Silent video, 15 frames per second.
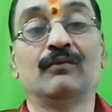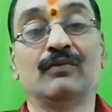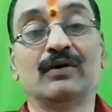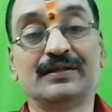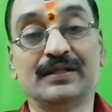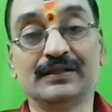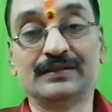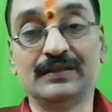
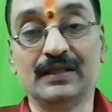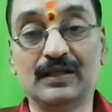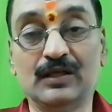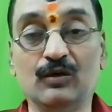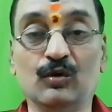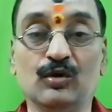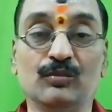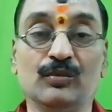வருஷத்திற்கு
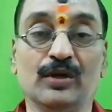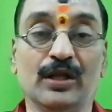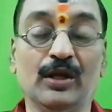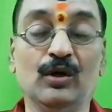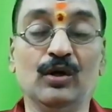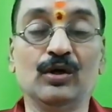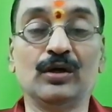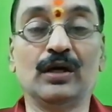ஒரு
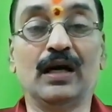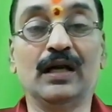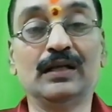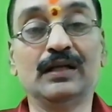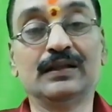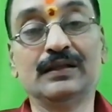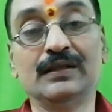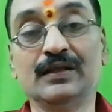முறையோ
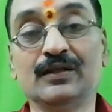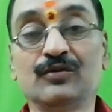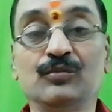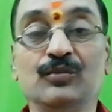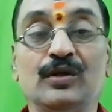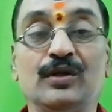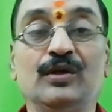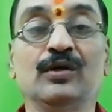அல்லது
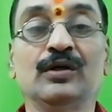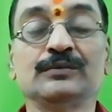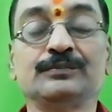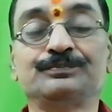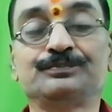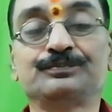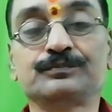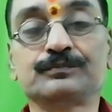இருமுறையோ
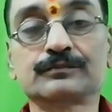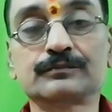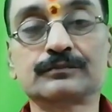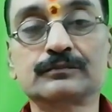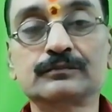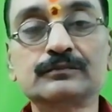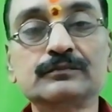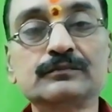
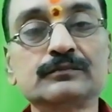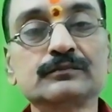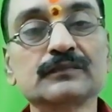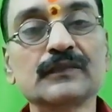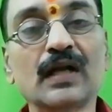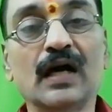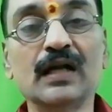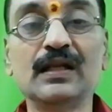
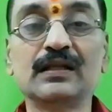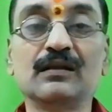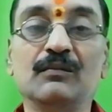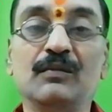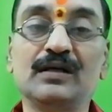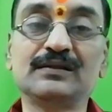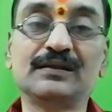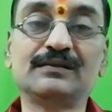அல்லது
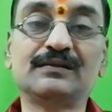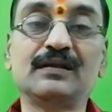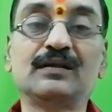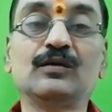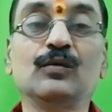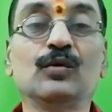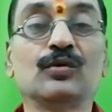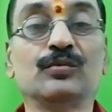
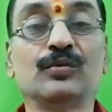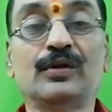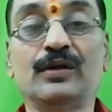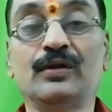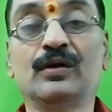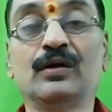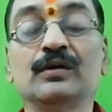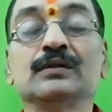மாதத்திற்கு ஒரு
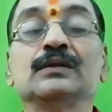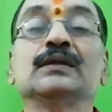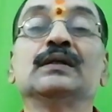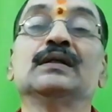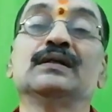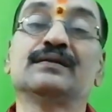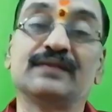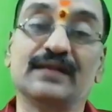முறையோ
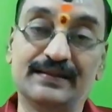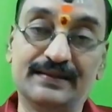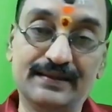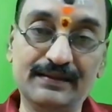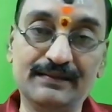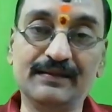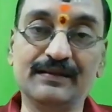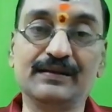சஷ்டி
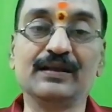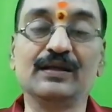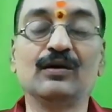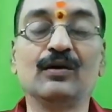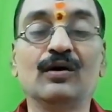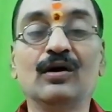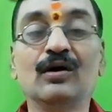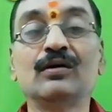
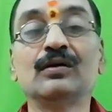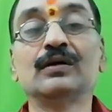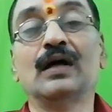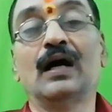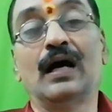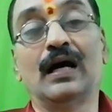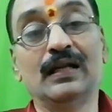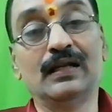திதியிலோ
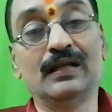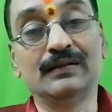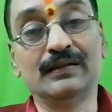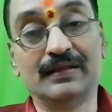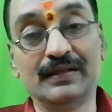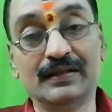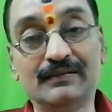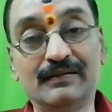அல்லது
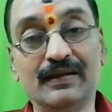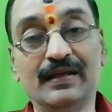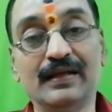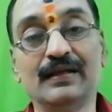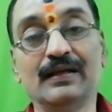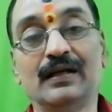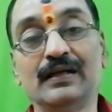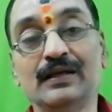கிருத்திகை
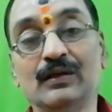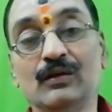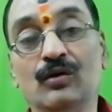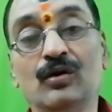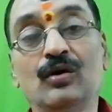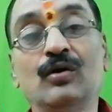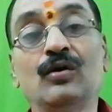நாளிலோ